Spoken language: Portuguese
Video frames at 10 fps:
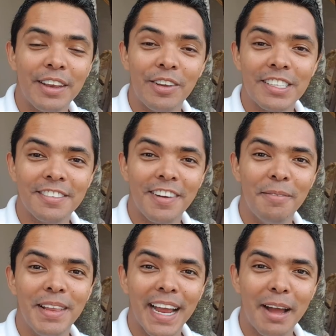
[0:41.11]
Nossa
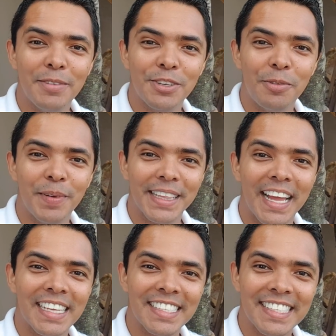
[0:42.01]
família acaba de
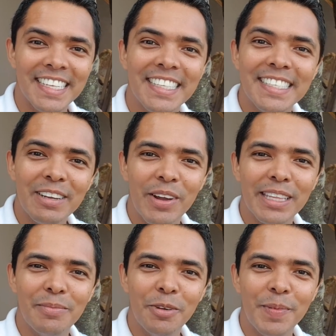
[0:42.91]
completar
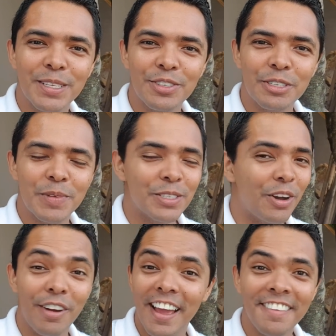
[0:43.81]
150 mil pessoas,
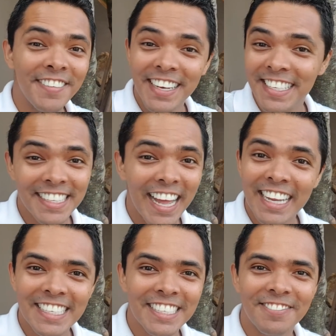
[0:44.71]
pessoal. É
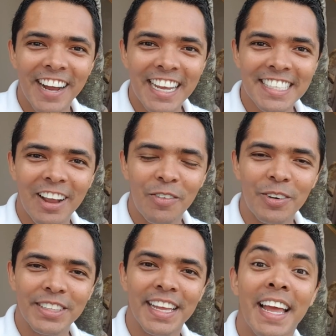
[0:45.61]
felicidade demais da
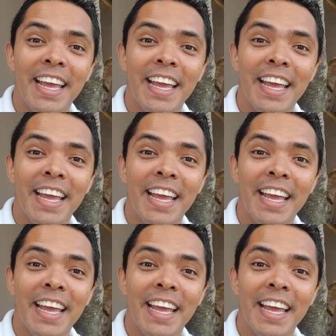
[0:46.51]
conta.